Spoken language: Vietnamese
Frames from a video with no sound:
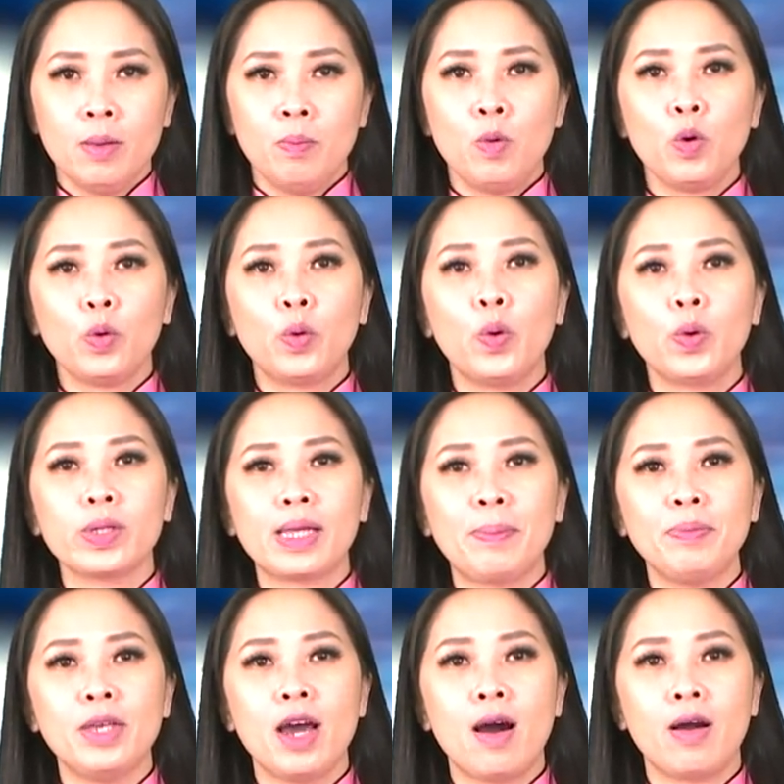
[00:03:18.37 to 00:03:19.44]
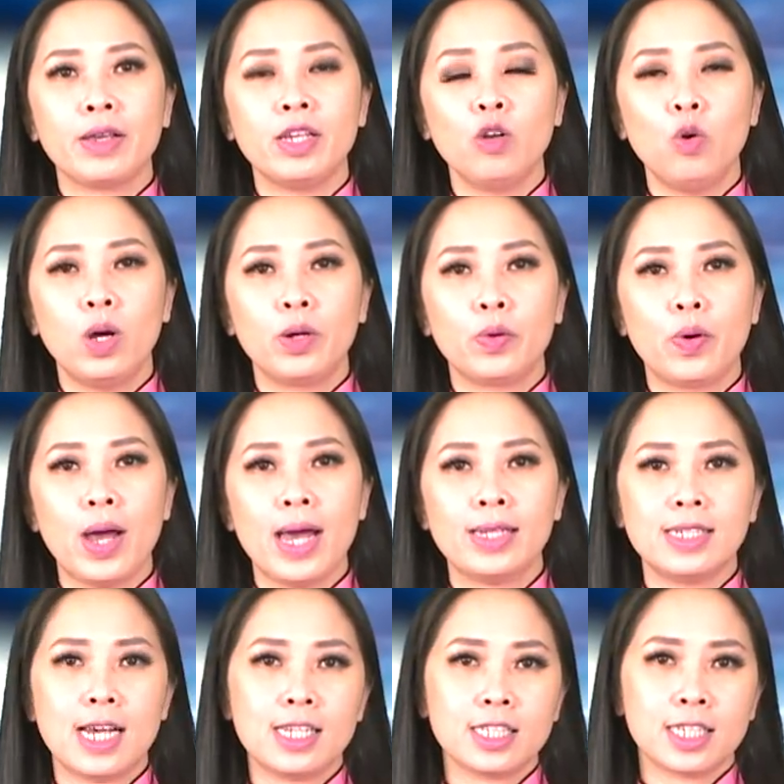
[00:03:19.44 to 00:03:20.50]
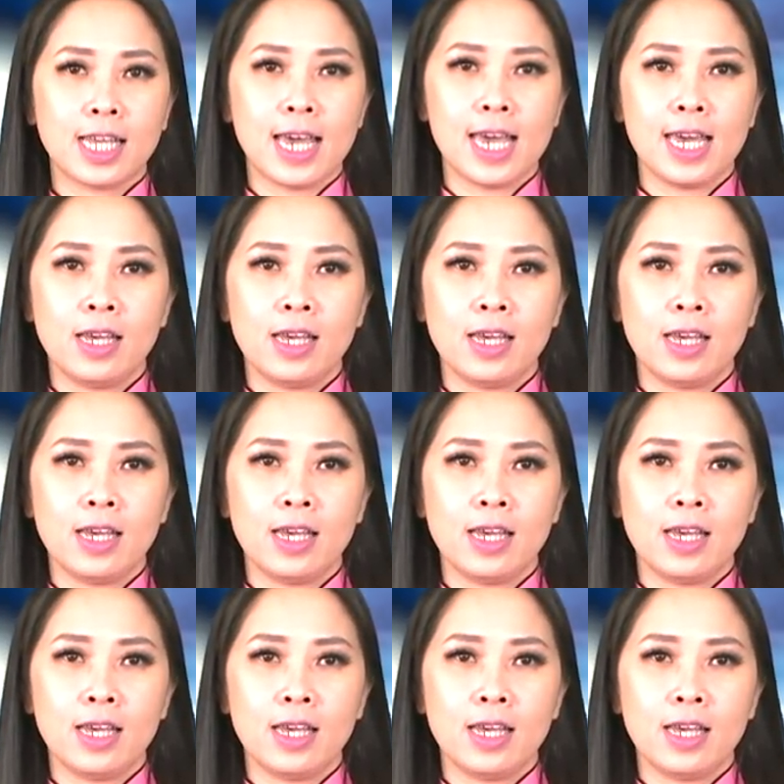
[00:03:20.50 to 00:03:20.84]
Một cuộc thăm dò dư luận của NSK